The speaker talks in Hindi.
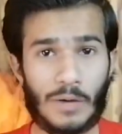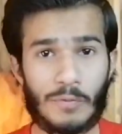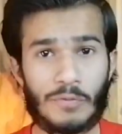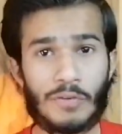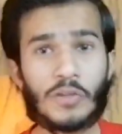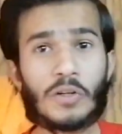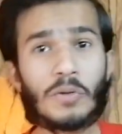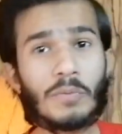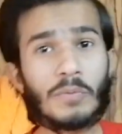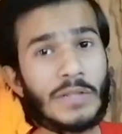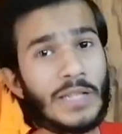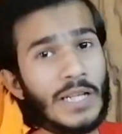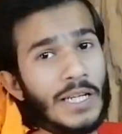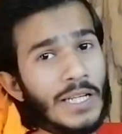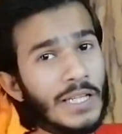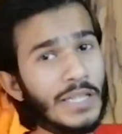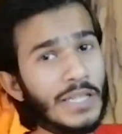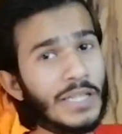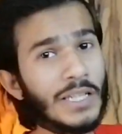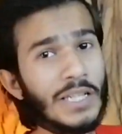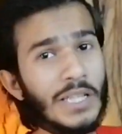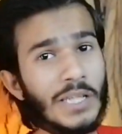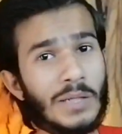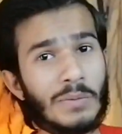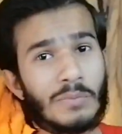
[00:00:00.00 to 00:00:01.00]
अब वीडियो
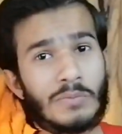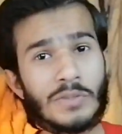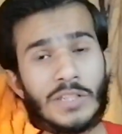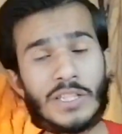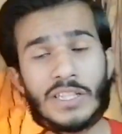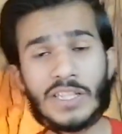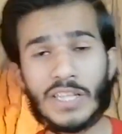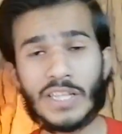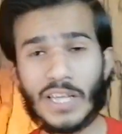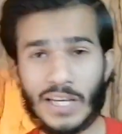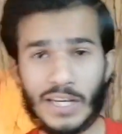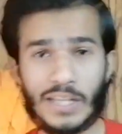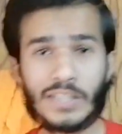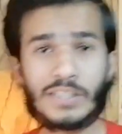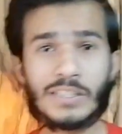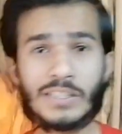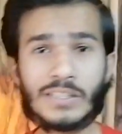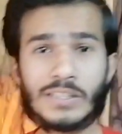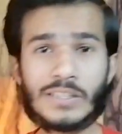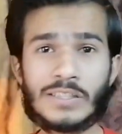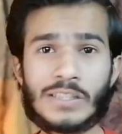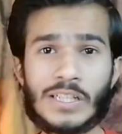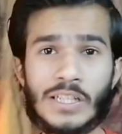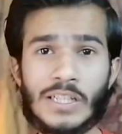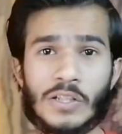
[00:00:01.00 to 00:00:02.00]
बनाने के लिए मुझे क्या क्या
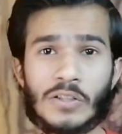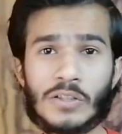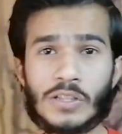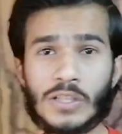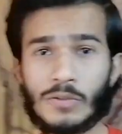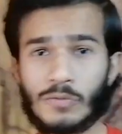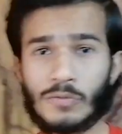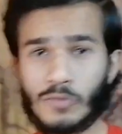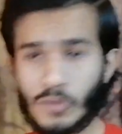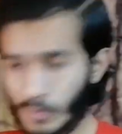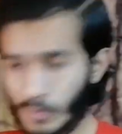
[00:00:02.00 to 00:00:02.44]
चीज़ें चाहिए होती